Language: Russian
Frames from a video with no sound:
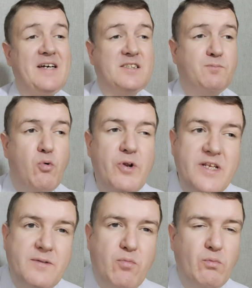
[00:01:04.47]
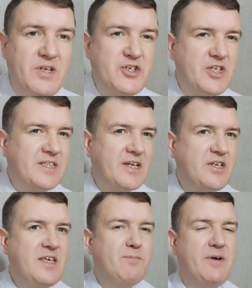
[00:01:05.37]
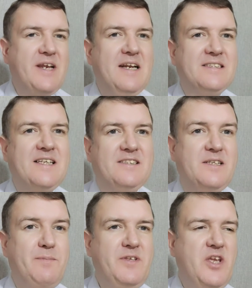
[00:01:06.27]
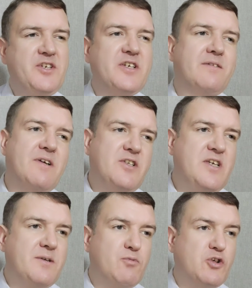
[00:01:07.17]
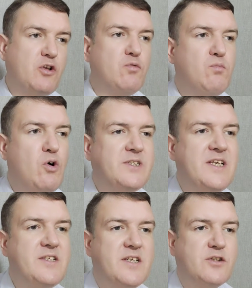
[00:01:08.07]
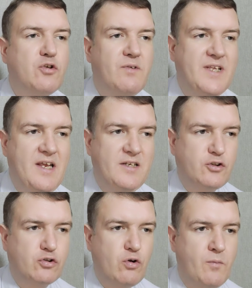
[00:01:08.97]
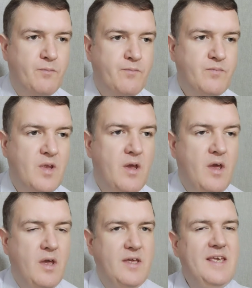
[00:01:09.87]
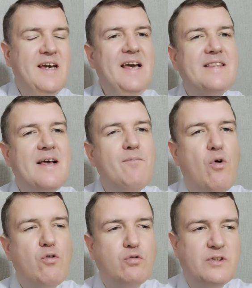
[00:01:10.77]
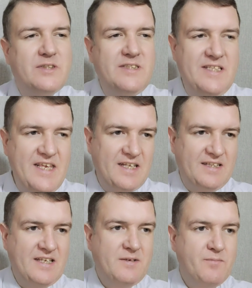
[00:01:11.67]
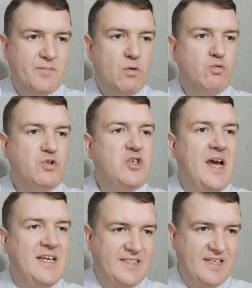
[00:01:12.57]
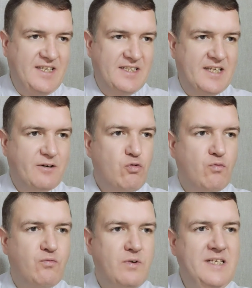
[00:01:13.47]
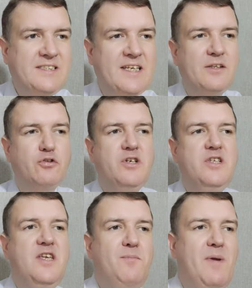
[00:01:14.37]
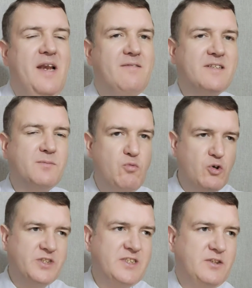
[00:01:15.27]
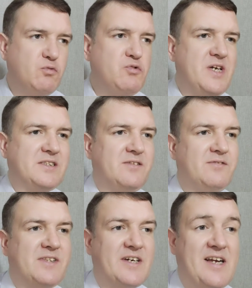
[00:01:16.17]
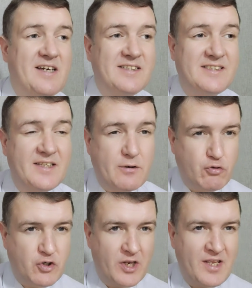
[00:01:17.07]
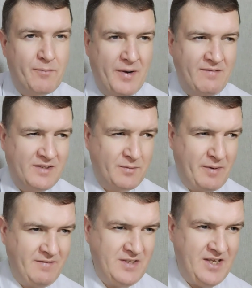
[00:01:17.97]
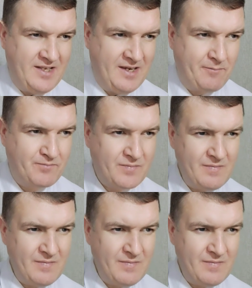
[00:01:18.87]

оспорить публичные торги по реализации ипотечных квартир может любое заинтересованное лицо. И это могут сделать участники торгов, лица, которые не имели возможности участвовать в торгах из-за нарушения правил их проведения –